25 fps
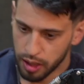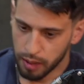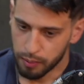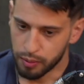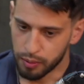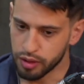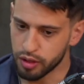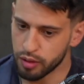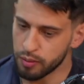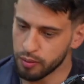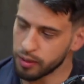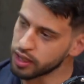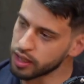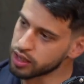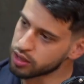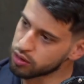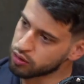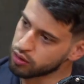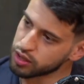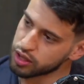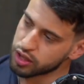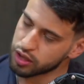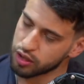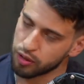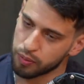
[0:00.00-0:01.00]
Porque uma das
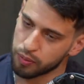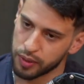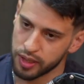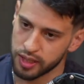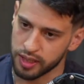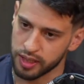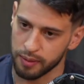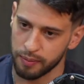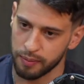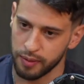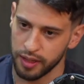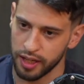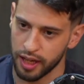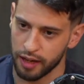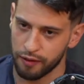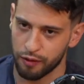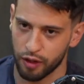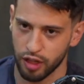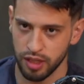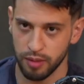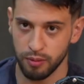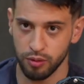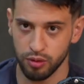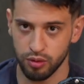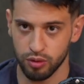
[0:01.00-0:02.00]
coisas que eu percebi, a
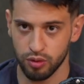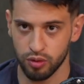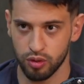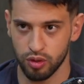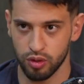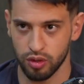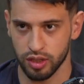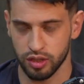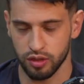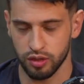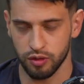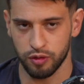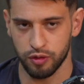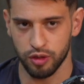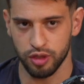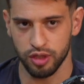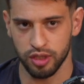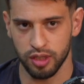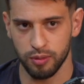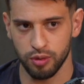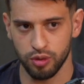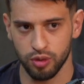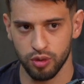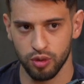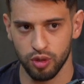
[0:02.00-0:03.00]
forja é muito louca, assim, o
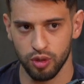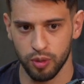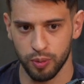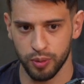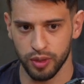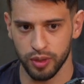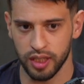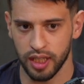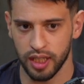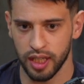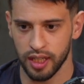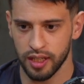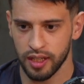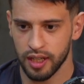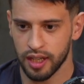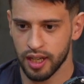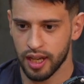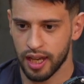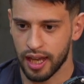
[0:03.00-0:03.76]
Forjando é muito louco, porque